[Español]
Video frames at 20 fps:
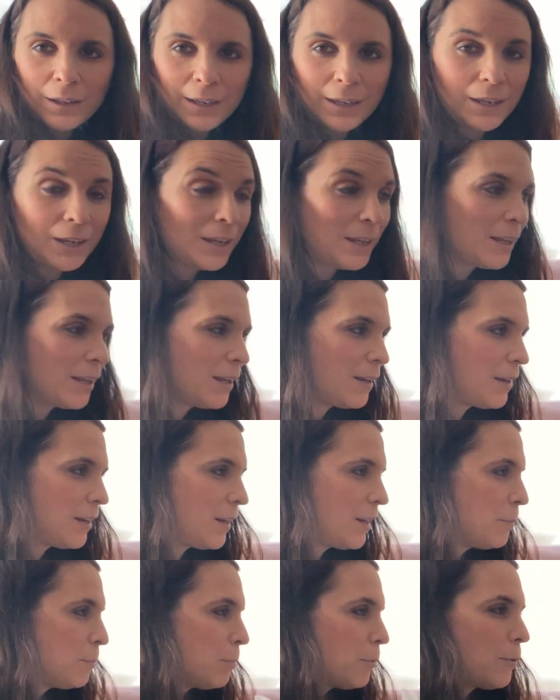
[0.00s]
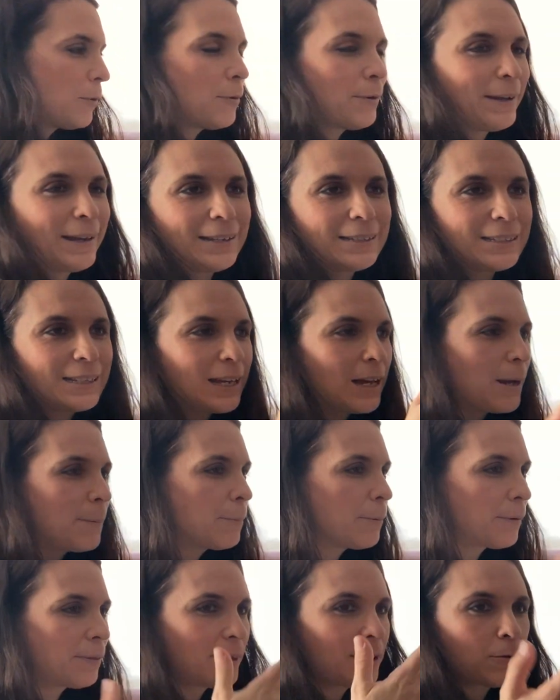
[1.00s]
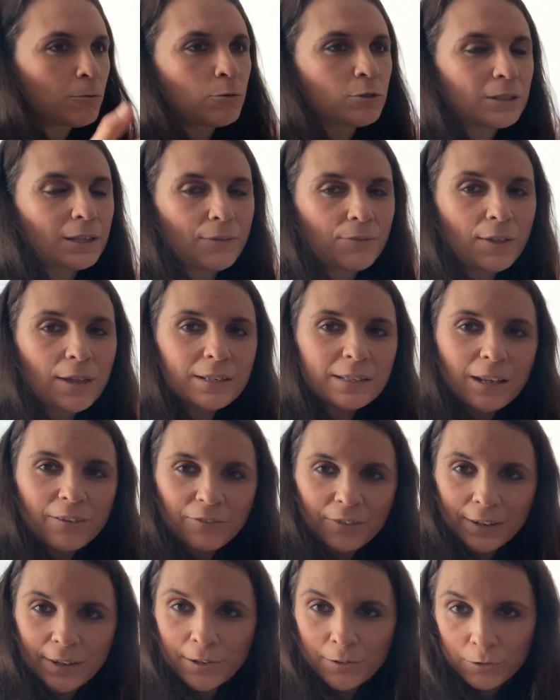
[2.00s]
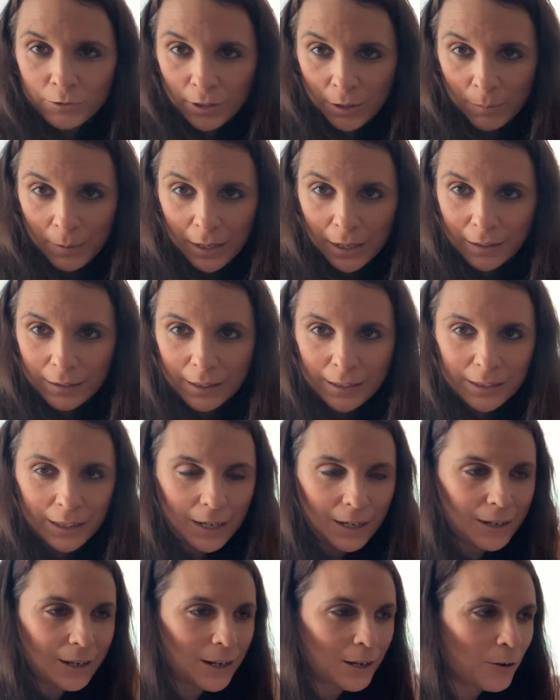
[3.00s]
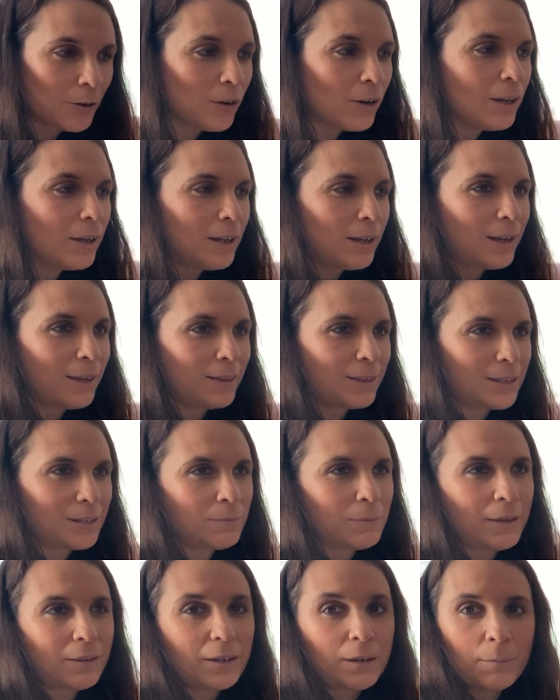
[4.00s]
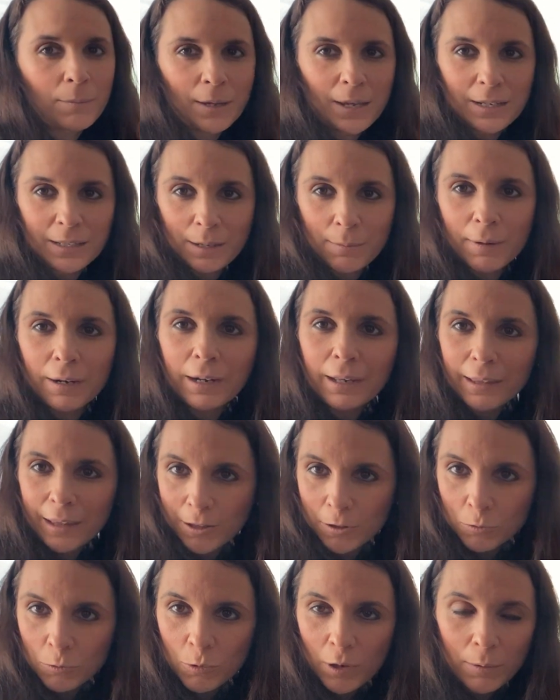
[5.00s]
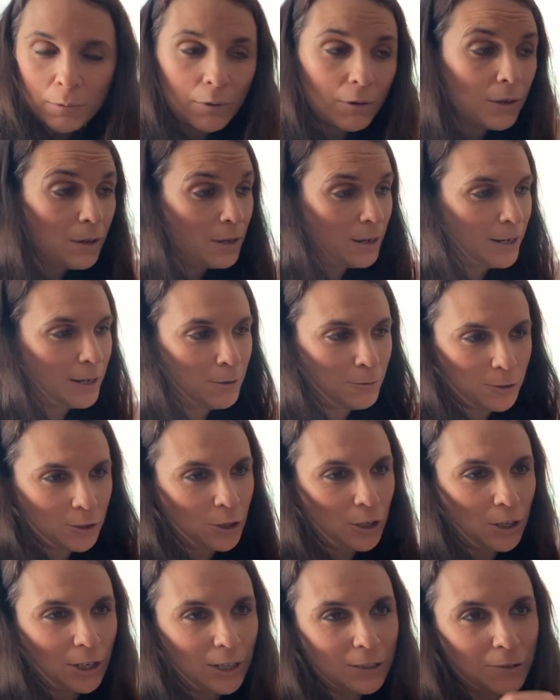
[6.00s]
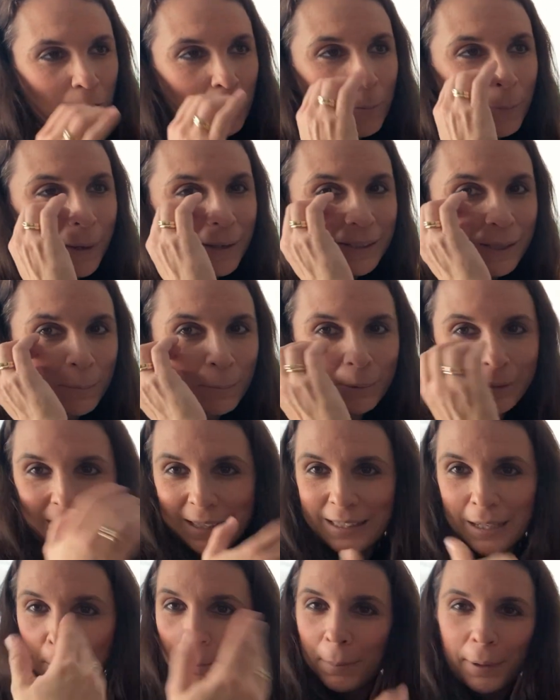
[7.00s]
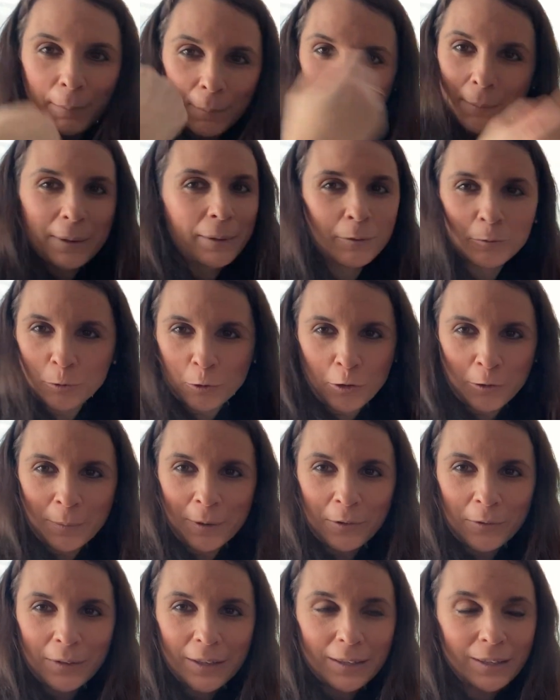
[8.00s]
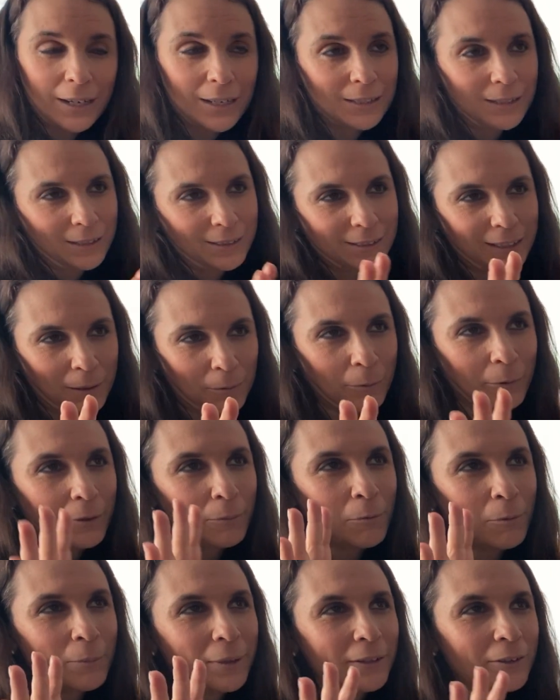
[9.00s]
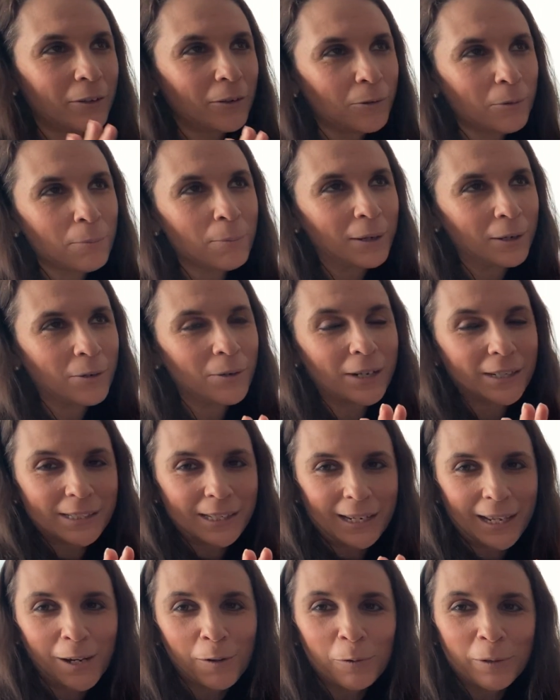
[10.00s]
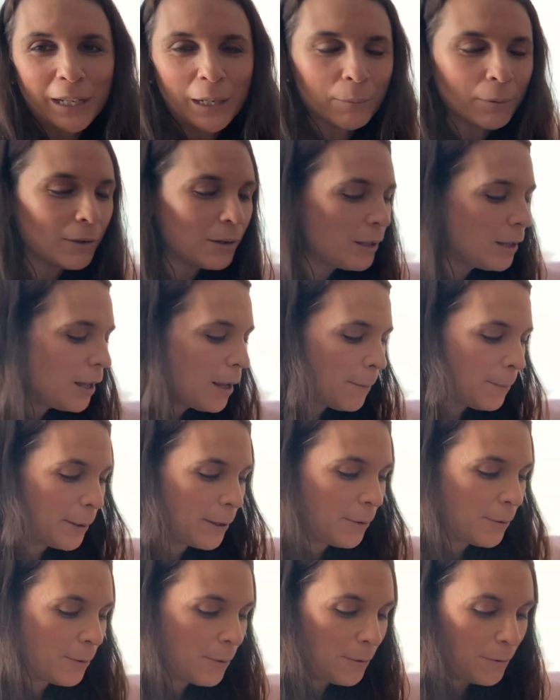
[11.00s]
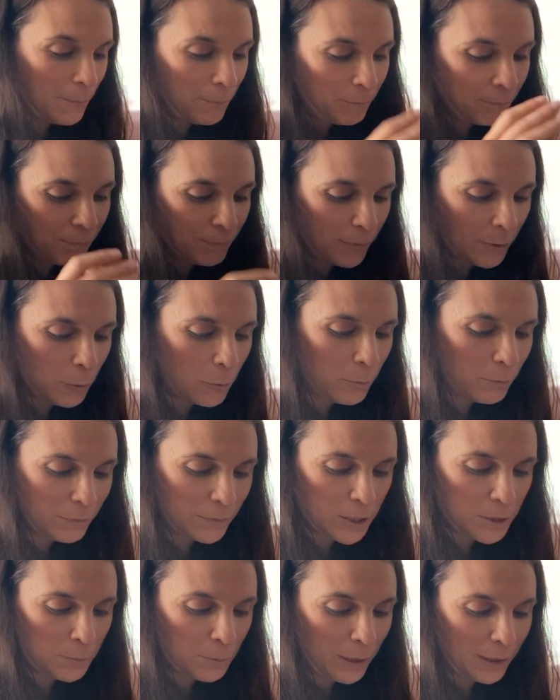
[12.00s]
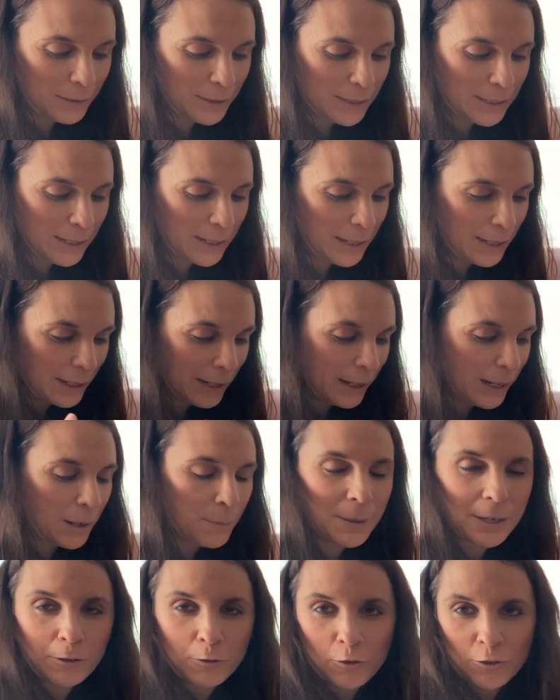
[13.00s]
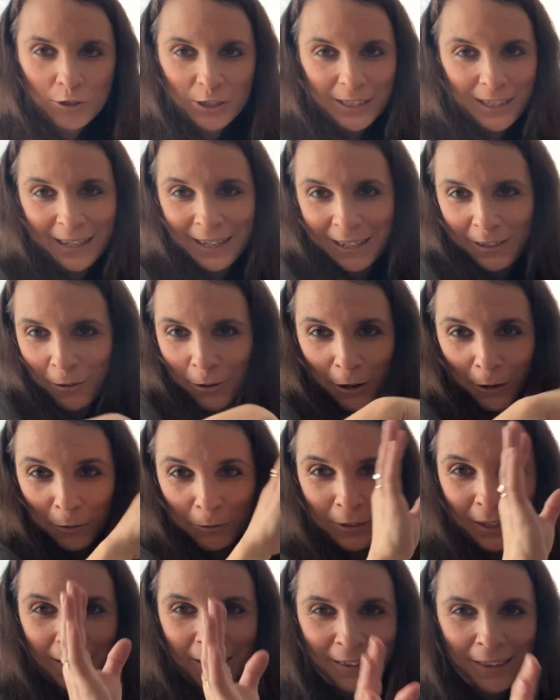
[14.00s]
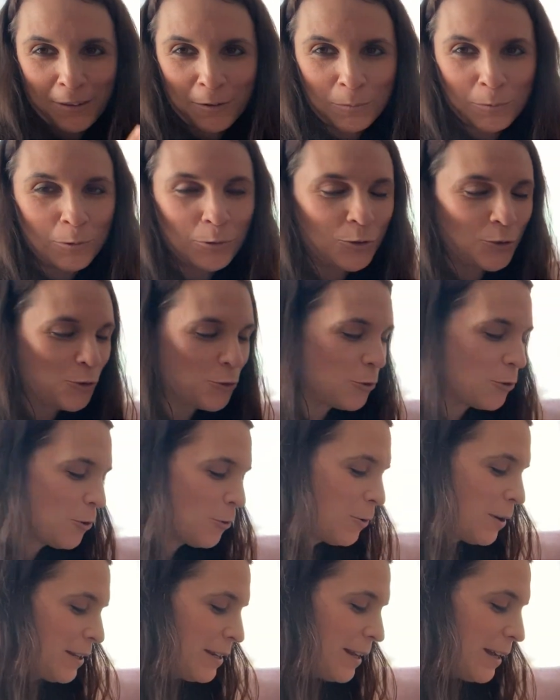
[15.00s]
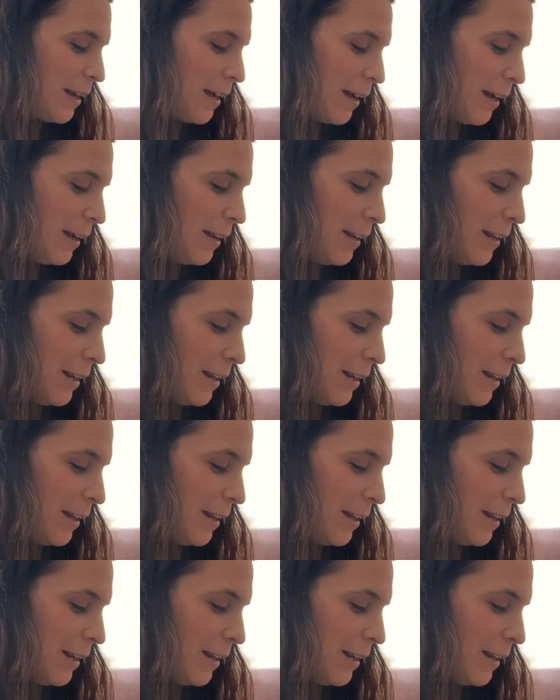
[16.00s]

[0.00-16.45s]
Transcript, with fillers: y, por lo que sea, por circunstancias, al final no terminan de estrenarlo y dices, madre mía, se me ha quedado nuevo. En nuestro caso no pasa, porque siempre va a haber otro hermano detrás, salvo de momento con Marco, que sería el último, pero antes de llegar a Marco ya lo han utilizado muchos, con lo cual ya...